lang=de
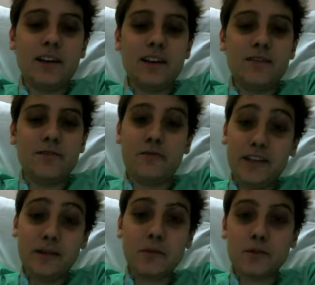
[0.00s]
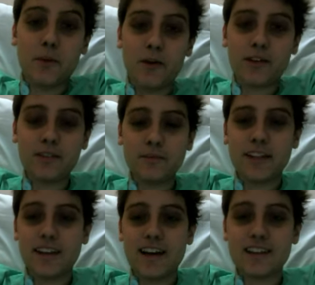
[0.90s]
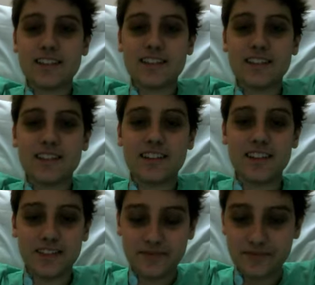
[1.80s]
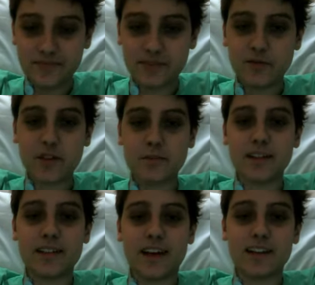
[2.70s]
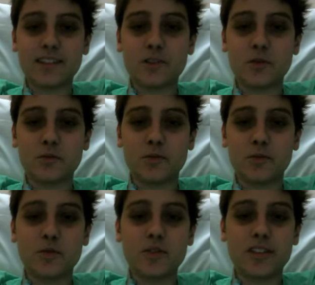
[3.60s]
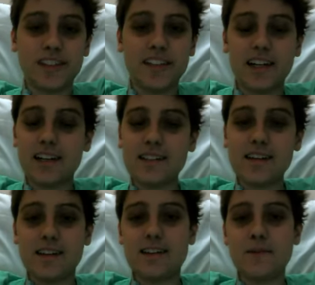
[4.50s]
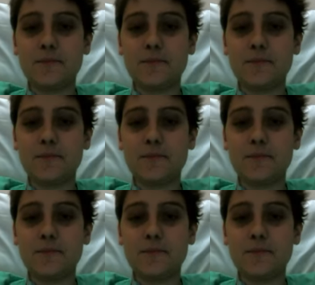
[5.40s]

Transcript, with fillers: Wie besprochen mit den Ärzten wird mein Tagesrhythmus ideal sein.